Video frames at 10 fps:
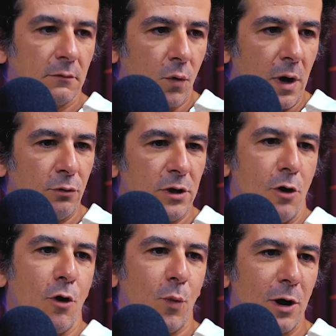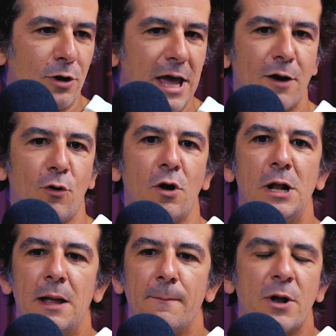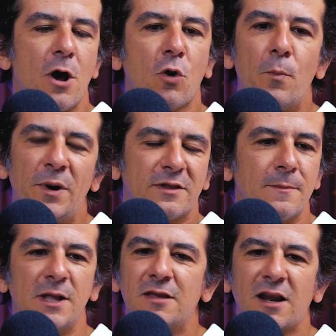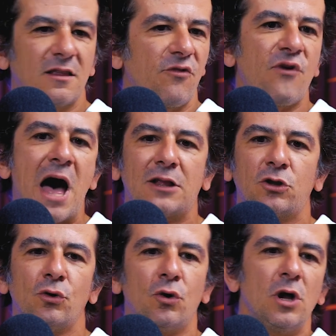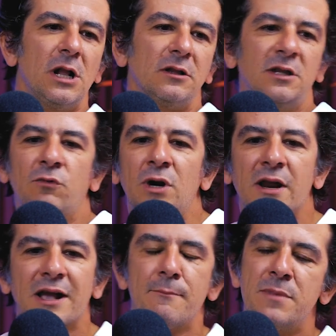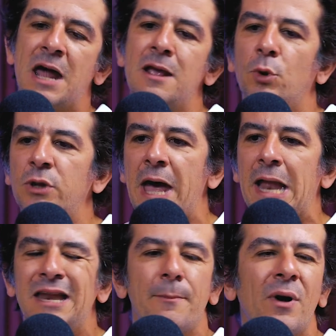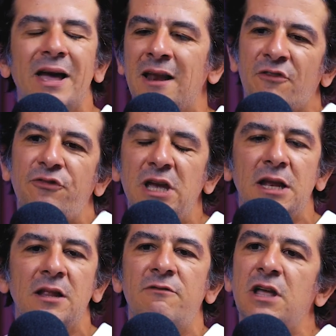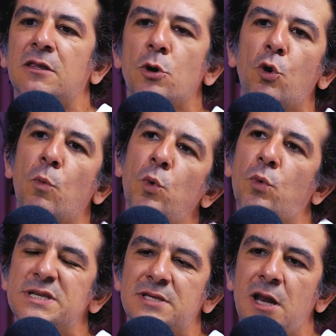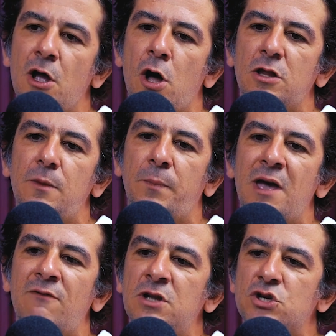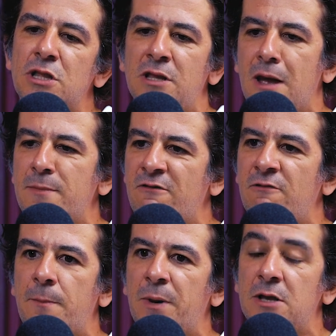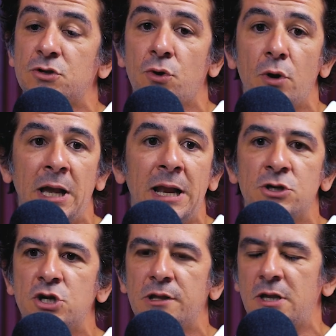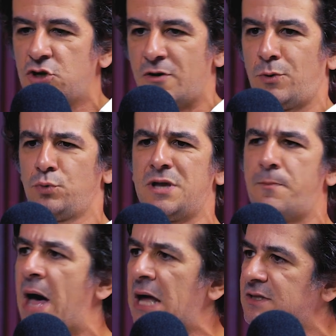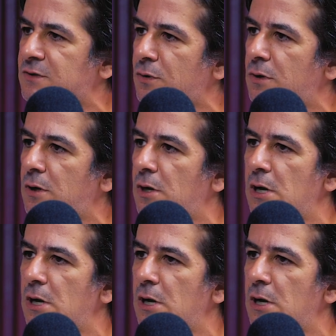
qua lo dico, qua lo nego, però completamente artefatto di voler cambiare i modelli, poi alla fine diventano comunque stereotipi e invece Andrea mi aveva preso e la gente diceva ma tu sei pazzo, mm.